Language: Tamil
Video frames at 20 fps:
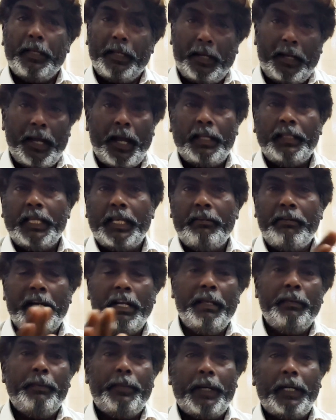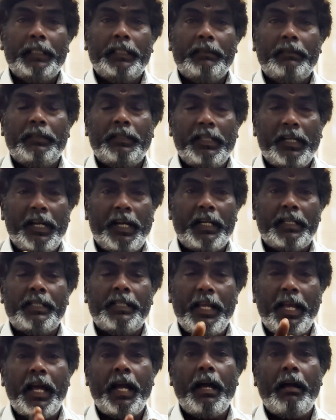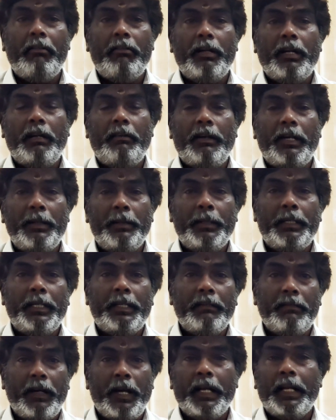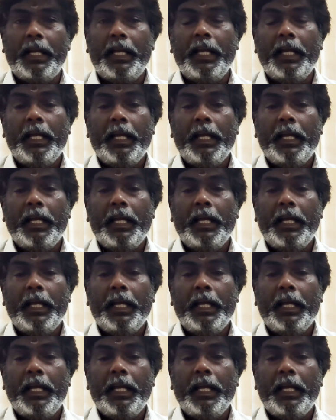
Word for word: எல்லா தேவிகளையும் பார்த்துட்டு வந்து கடைசியாக அவங்கள வழிபட்டுட்டு வாங்க